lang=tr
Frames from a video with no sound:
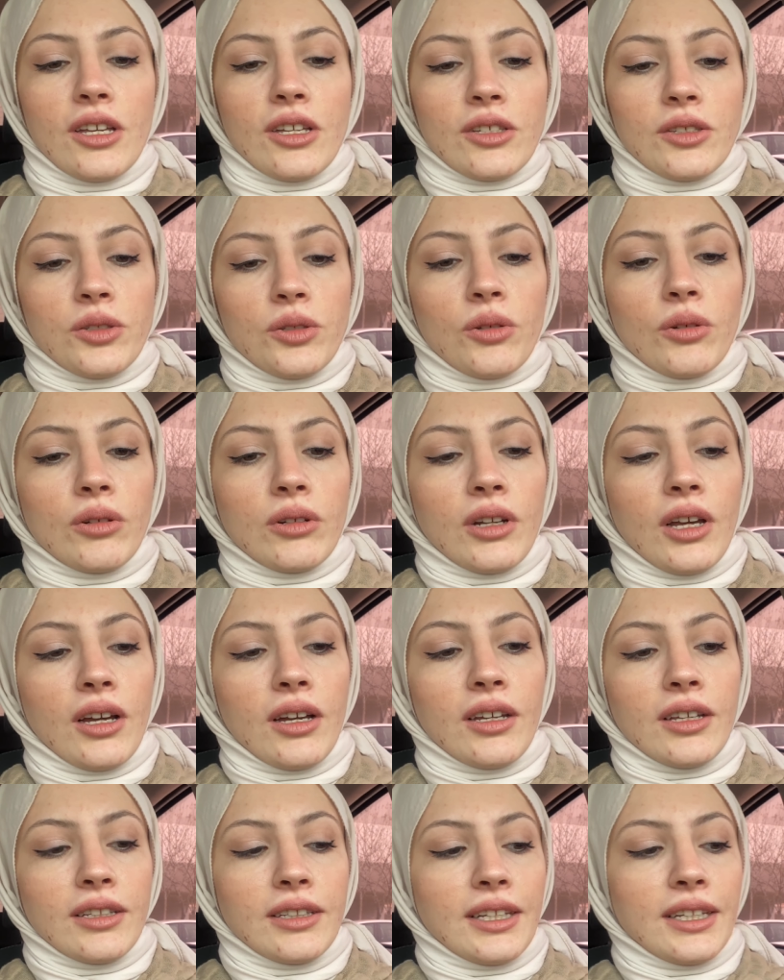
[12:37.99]
Sonra
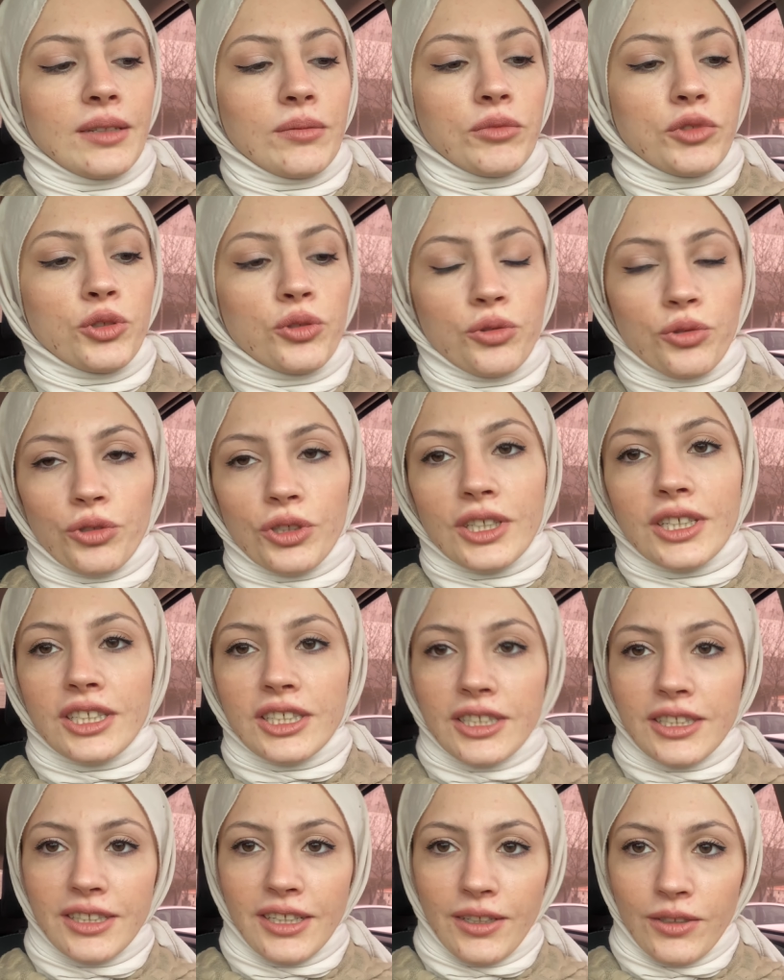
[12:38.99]
dedim ki şu şu
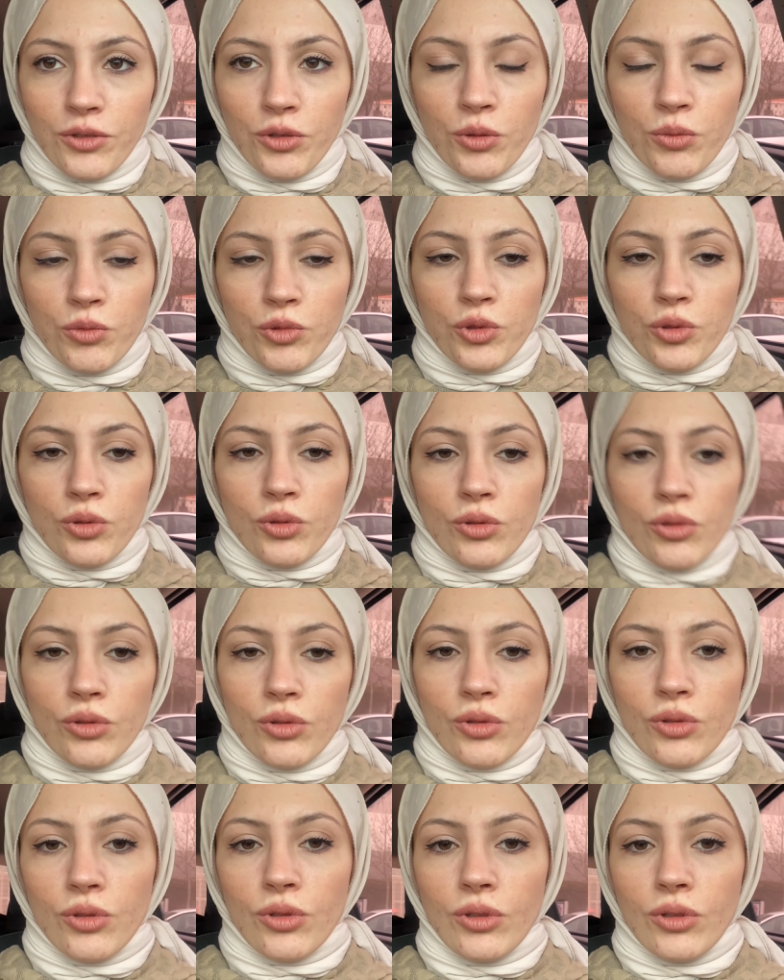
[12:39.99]
kişiyi tanıyor musunuz?